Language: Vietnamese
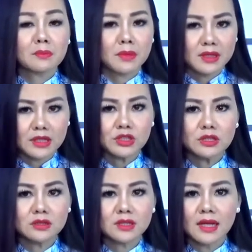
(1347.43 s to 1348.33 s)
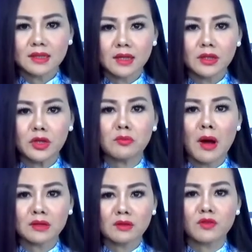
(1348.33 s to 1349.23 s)
Mấy ngày trước, người ta thấy nhiều
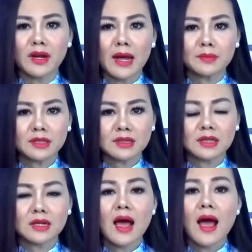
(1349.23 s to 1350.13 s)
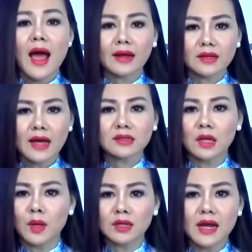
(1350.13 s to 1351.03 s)
báo tại Việt Nam đưa tin hàng ngàn
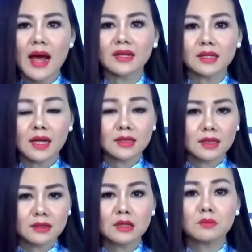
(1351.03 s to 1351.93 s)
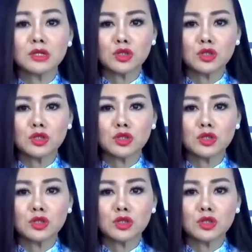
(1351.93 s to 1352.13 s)
tàu đánh cá tại các tỉnh từ miền